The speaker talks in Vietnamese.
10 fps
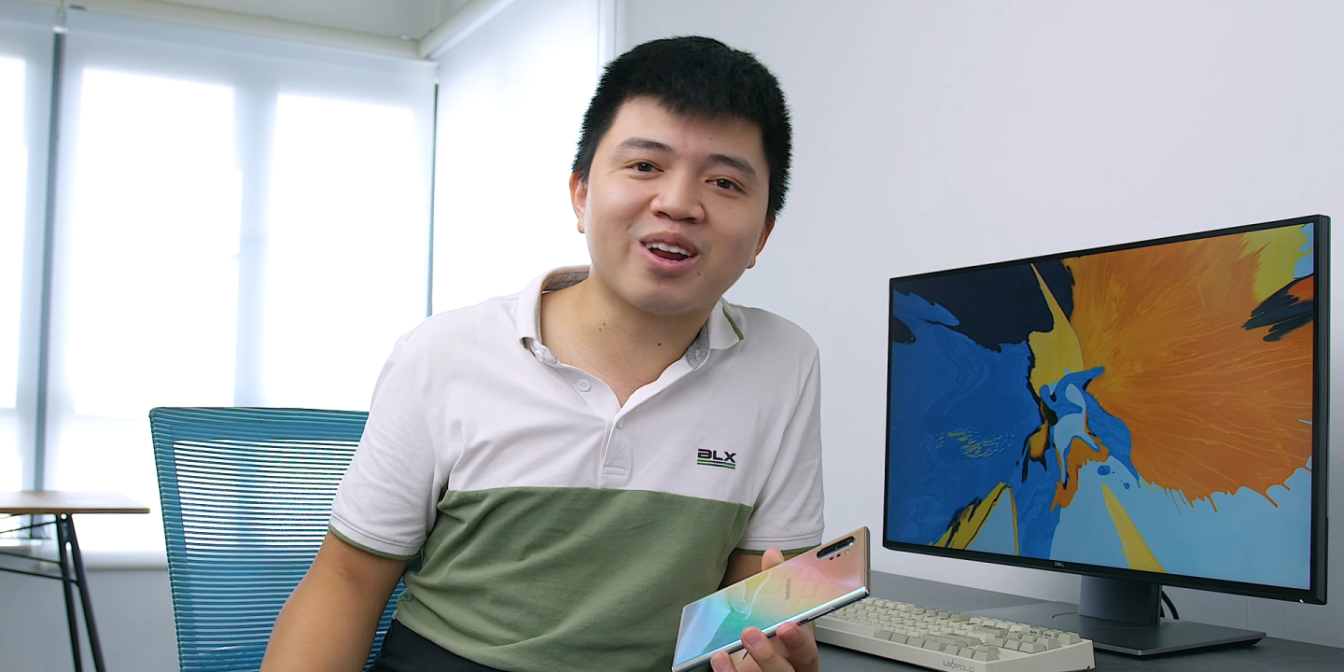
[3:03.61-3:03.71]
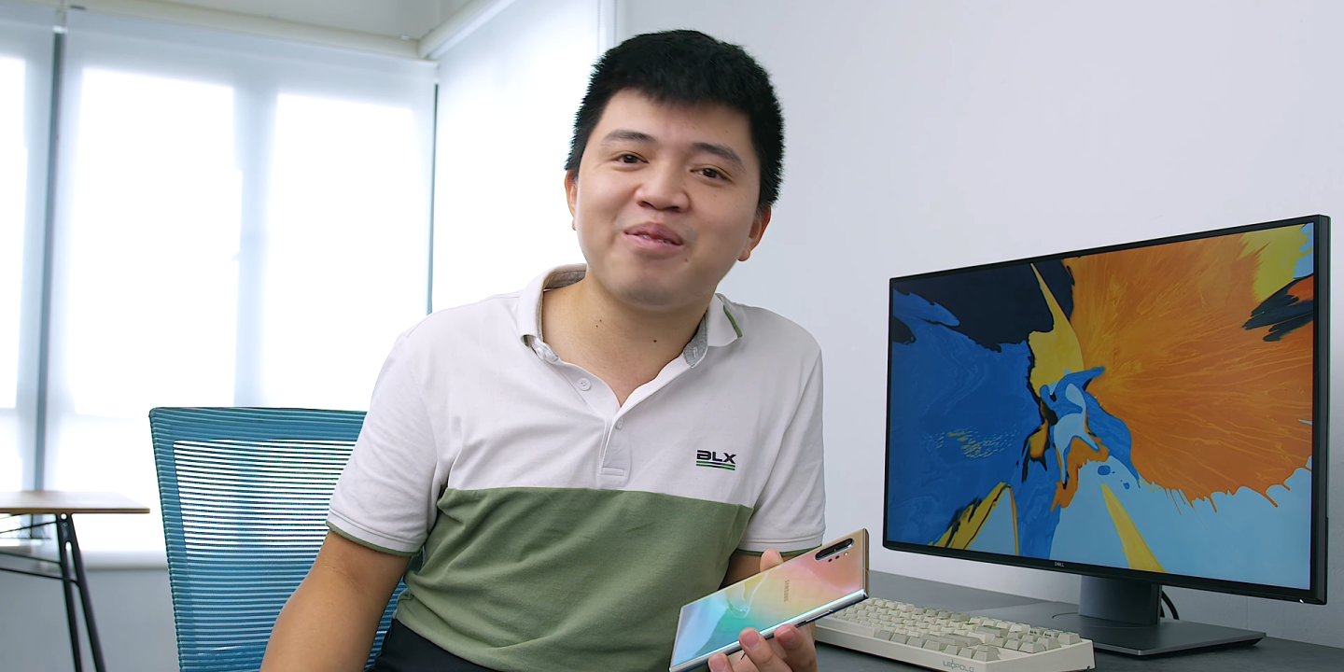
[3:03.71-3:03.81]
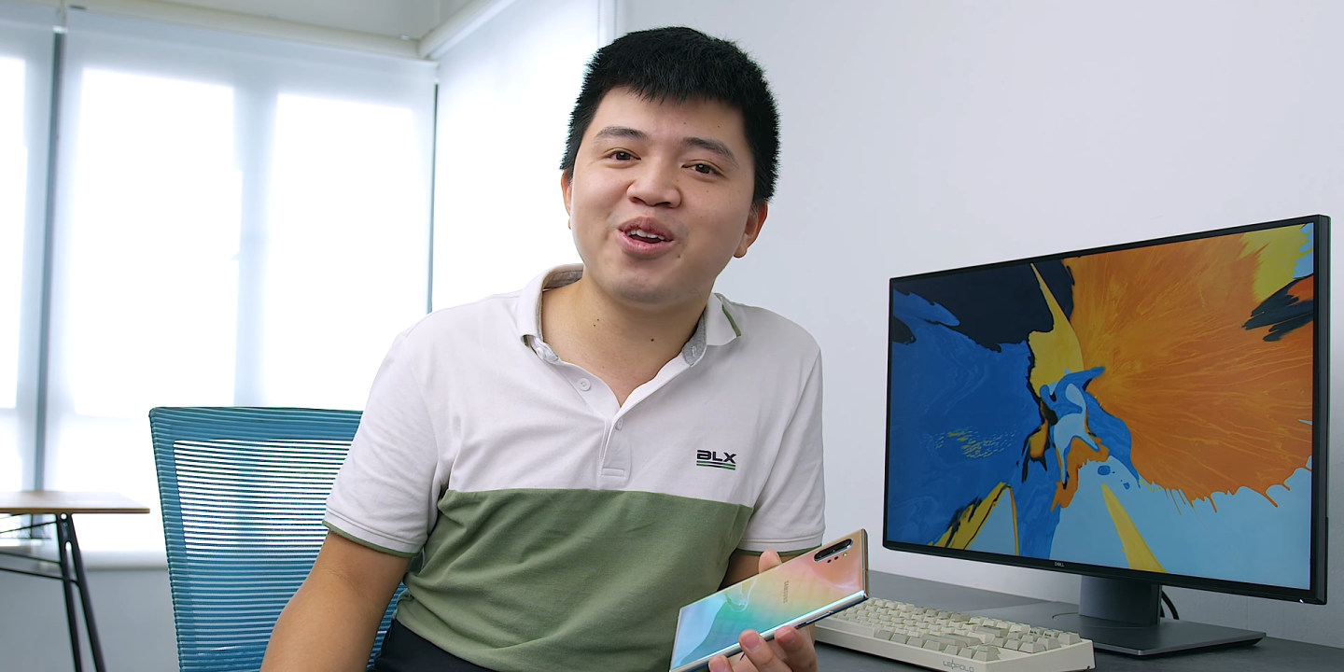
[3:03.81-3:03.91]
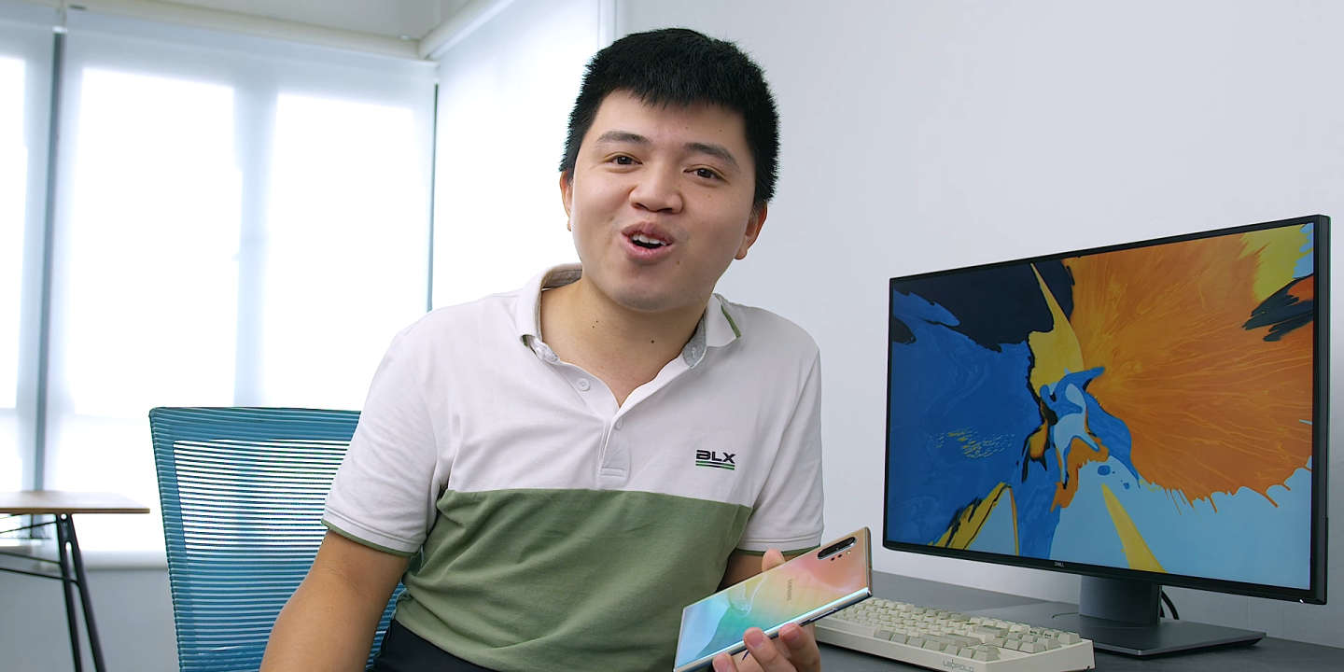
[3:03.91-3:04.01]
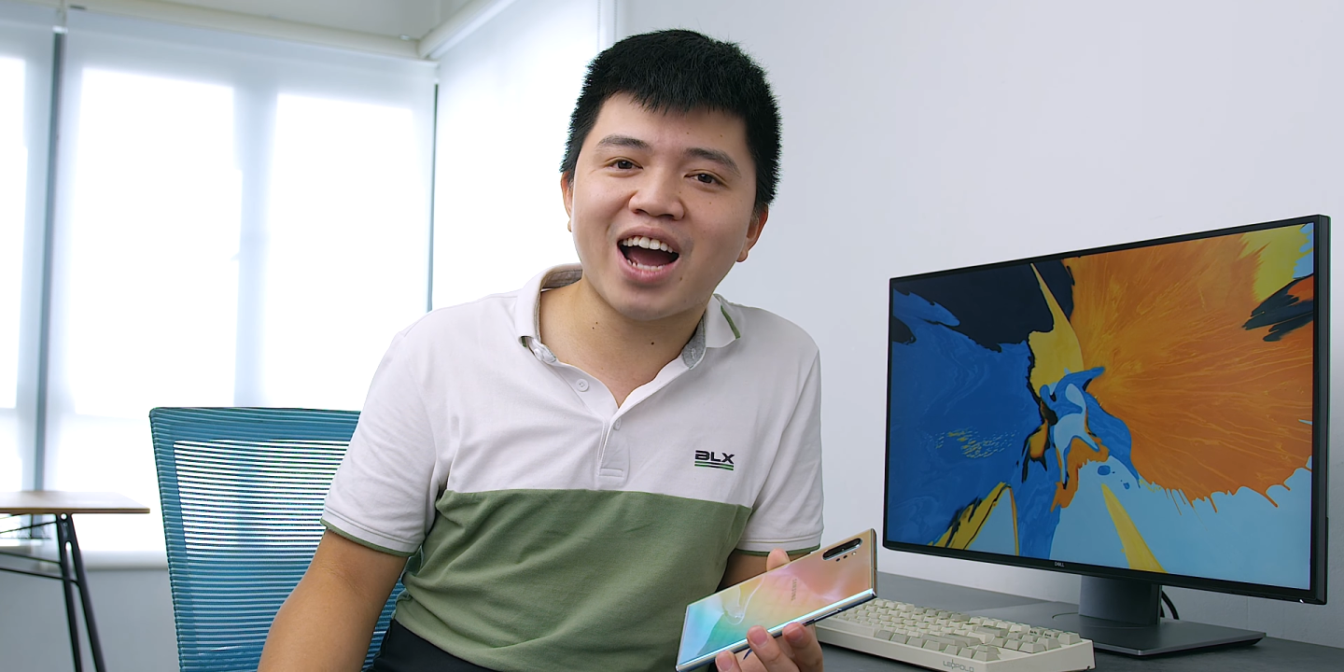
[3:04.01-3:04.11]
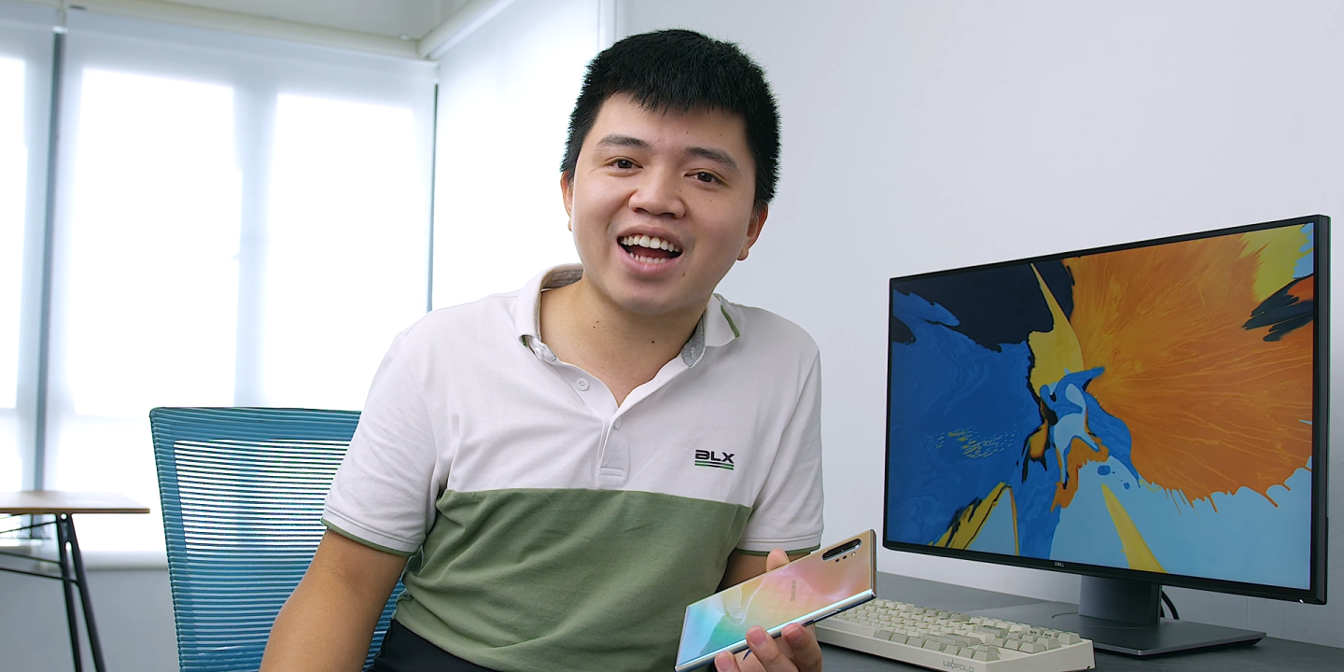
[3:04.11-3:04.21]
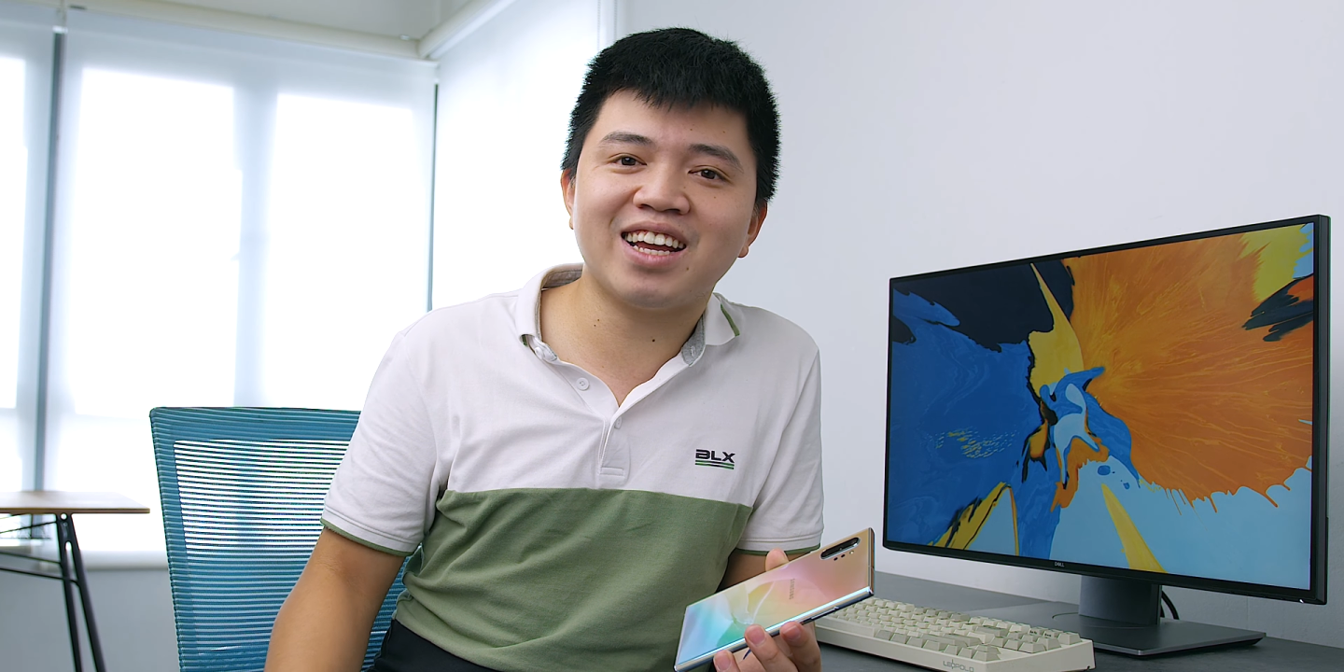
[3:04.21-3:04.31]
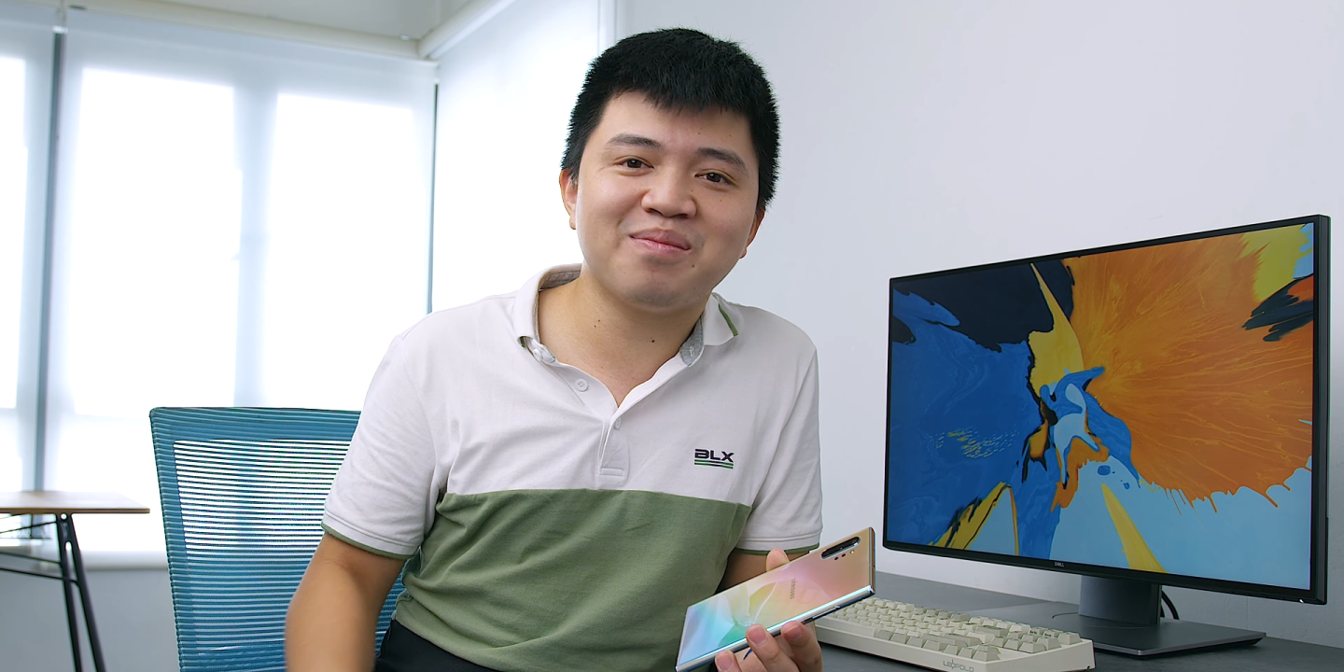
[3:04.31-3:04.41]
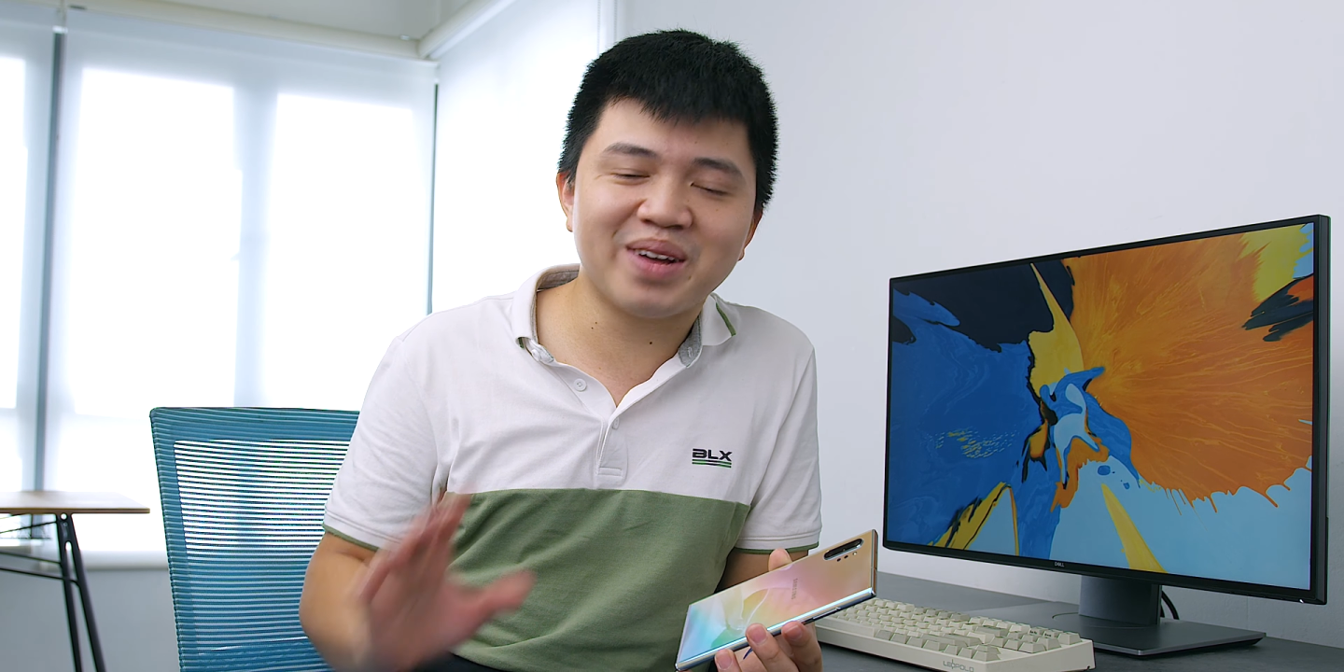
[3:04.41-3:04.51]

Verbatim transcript: cái video khác nhé,